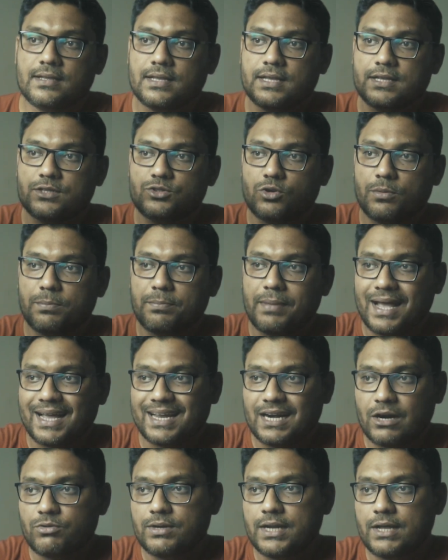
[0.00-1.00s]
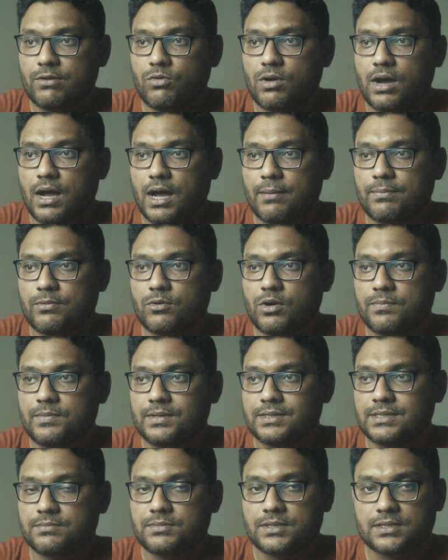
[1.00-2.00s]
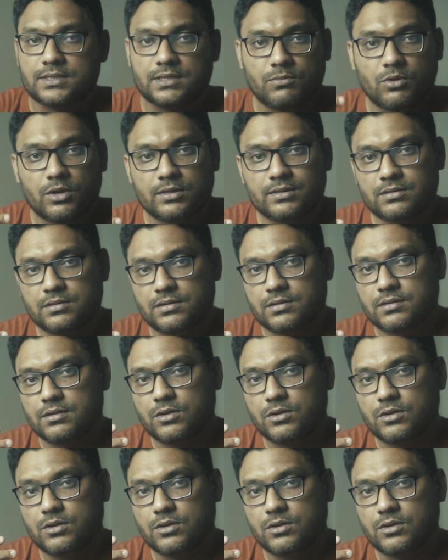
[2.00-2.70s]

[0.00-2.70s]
कि जो बैकग्राउंड है वो आपको अपने सब्जेक्ट से बहुत